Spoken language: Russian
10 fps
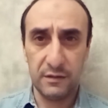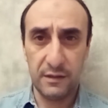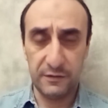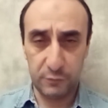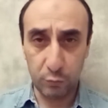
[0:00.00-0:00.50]

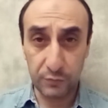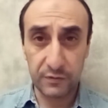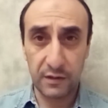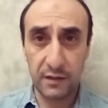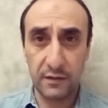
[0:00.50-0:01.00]
Есть
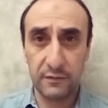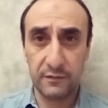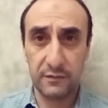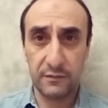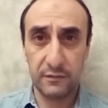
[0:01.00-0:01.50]
Турция,
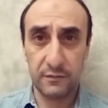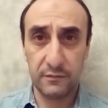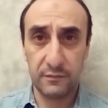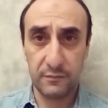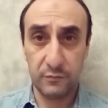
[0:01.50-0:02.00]

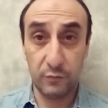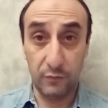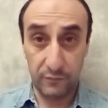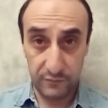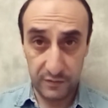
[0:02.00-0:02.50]

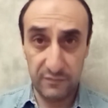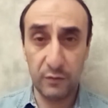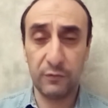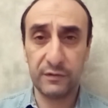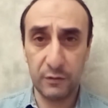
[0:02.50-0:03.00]
но ну, в
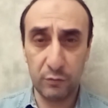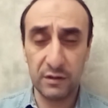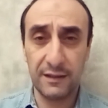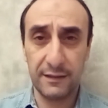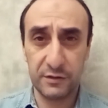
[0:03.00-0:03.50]
90-е
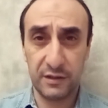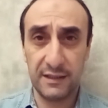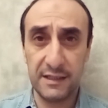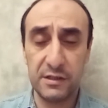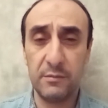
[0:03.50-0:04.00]
годы, конечно, она
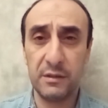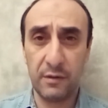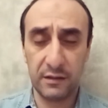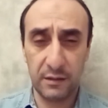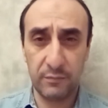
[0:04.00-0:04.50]
ничем не
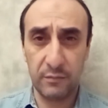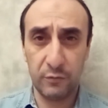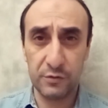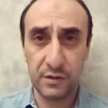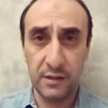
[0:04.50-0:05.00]
могла
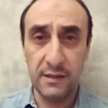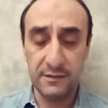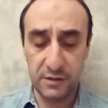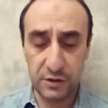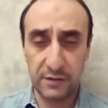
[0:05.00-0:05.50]
помочь.
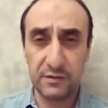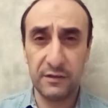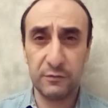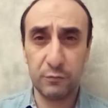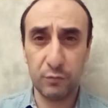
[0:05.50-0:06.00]
Сейчас
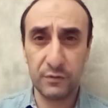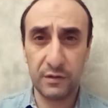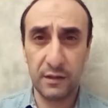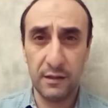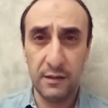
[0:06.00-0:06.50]
есть
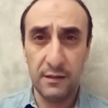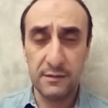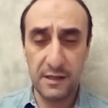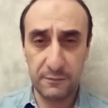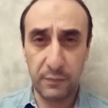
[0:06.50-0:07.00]
Турция,
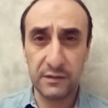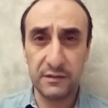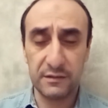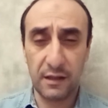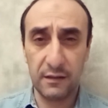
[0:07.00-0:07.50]
есть
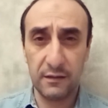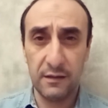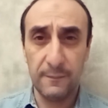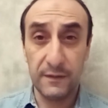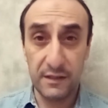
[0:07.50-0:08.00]
Пакистан,
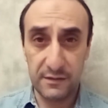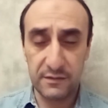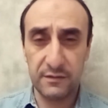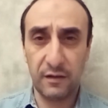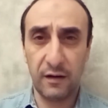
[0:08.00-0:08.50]

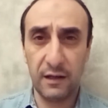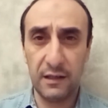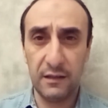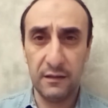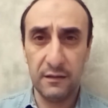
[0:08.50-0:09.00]
есть
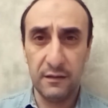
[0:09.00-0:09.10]
Израиль.